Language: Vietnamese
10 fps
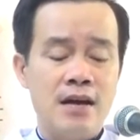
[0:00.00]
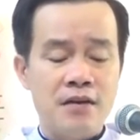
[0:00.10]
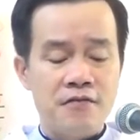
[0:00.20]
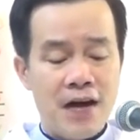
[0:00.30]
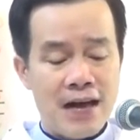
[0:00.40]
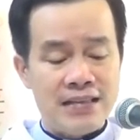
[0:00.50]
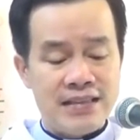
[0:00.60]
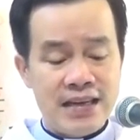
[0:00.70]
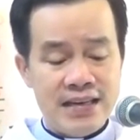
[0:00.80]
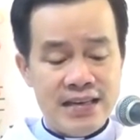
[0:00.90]
và
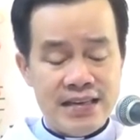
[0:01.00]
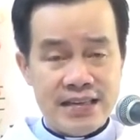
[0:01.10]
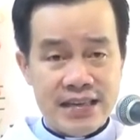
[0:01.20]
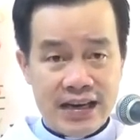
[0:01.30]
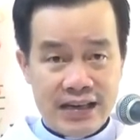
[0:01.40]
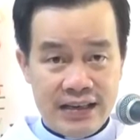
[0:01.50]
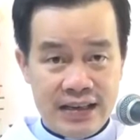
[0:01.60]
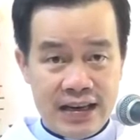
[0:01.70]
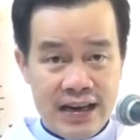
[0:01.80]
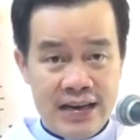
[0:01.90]
chính những
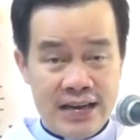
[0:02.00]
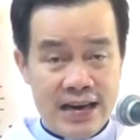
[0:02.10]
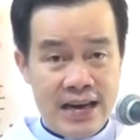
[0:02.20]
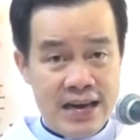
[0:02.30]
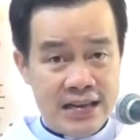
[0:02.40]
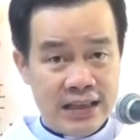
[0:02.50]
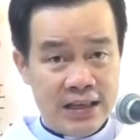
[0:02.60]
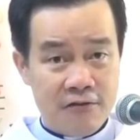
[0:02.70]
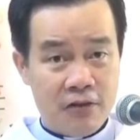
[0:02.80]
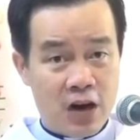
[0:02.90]
cái ý
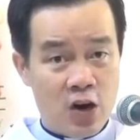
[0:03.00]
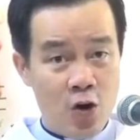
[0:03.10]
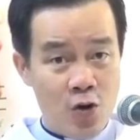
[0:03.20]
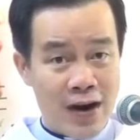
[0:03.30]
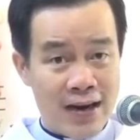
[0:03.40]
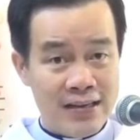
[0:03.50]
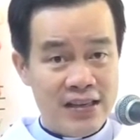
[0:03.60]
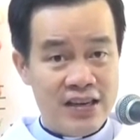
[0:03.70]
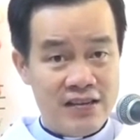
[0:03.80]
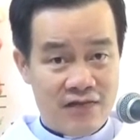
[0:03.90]
thức và cố gắng
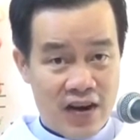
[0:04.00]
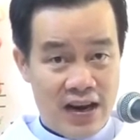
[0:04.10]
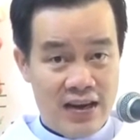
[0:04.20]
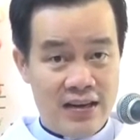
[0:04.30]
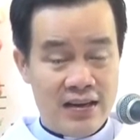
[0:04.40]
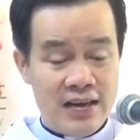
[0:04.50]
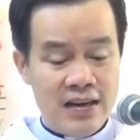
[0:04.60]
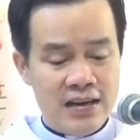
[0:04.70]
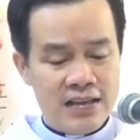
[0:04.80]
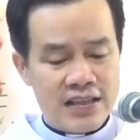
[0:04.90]
như vậy
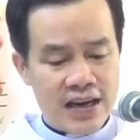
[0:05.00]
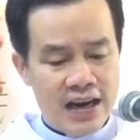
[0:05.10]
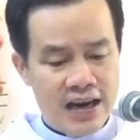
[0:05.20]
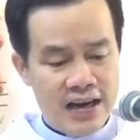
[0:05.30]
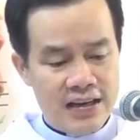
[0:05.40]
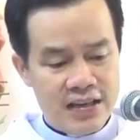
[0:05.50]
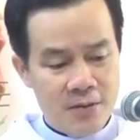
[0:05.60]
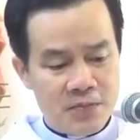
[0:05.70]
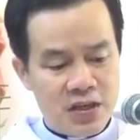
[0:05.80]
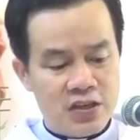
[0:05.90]
sẽ giúp
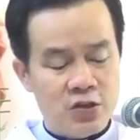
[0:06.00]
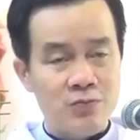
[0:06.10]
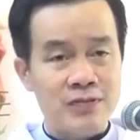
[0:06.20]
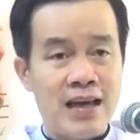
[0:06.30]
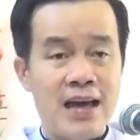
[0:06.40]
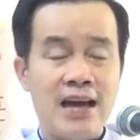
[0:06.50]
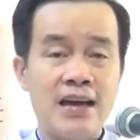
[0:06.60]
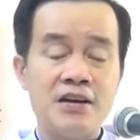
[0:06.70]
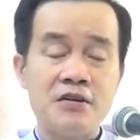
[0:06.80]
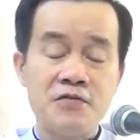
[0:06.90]
cho chúng ta
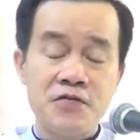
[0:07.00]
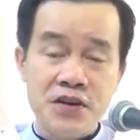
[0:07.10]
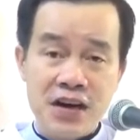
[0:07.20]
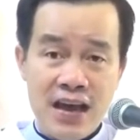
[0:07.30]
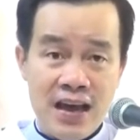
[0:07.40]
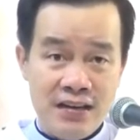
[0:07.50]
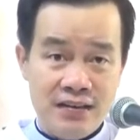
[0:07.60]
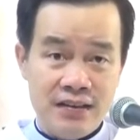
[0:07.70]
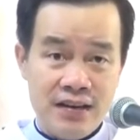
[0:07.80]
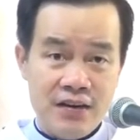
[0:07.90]
vươn
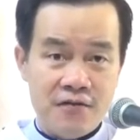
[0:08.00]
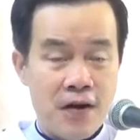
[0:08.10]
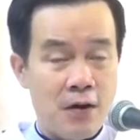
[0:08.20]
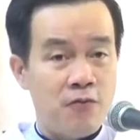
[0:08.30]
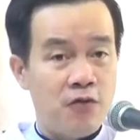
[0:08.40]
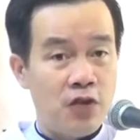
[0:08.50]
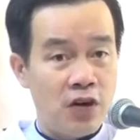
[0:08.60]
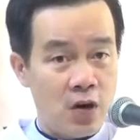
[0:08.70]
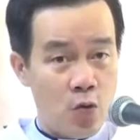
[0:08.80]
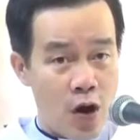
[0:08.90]
lên và
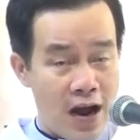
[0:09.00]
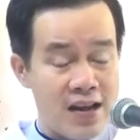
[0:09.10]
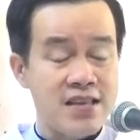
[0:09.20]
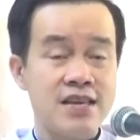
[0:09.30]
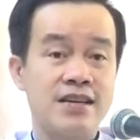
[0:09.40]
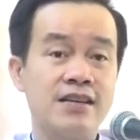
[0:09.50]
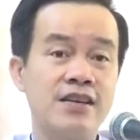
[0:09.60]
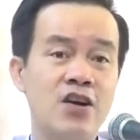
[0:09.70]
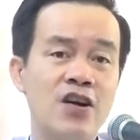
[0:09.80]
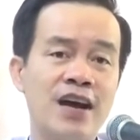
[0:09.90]
vượt qua những
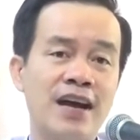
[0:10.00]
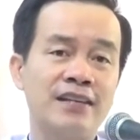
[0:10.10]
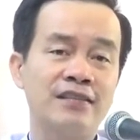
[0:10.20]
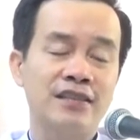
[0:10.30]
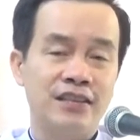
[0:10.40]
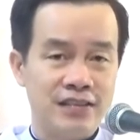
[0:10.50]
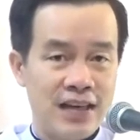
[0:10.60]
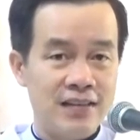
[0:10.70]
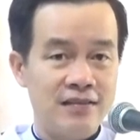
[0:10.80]
khó khăn thử thách